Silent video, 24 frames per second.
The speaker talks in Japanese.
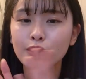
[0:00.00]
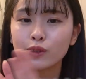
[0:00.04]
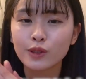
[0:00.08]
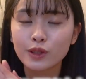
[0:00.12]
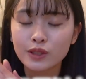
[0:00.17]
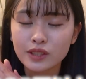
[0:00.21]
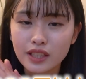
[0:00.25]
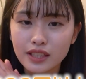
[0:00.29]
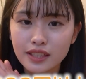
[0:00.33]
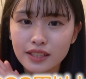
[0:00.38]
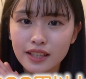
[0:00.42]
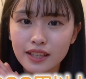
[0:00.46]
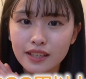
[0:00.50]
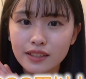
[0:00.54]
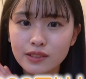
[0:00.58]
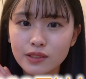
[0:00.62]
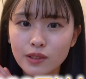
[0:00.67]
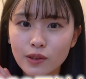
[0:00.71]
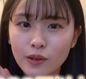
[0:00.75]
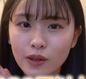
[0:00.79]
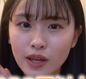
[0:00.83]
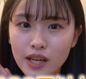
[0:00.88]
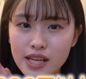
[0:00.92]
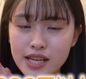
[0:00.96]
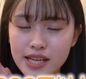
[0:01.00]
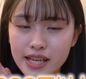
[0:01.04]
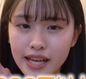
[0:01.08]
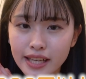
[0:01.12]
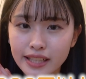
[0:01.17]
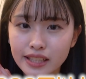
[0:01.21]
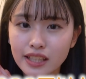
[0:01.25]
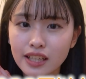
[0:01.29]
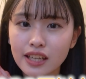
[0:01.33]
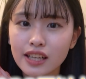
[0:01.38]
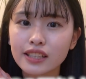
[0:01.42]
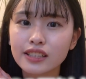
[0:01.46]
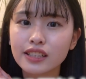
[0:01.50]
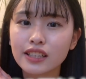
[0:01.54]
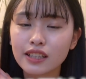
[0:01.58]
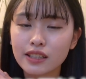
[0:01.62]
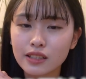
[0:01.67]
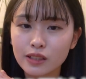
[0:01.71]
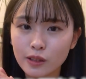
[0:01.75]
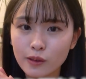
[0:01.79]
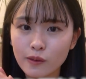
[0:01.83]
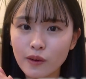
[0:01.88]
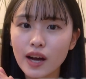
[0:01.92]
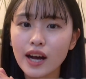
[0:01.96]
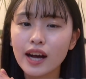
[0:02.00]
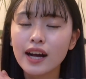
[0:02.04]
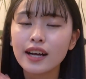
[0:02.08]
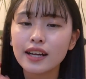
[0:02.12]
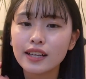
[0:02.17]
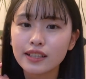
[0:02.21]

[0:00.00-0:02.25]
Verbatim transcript: 6000円以上お買い上げいただいた方は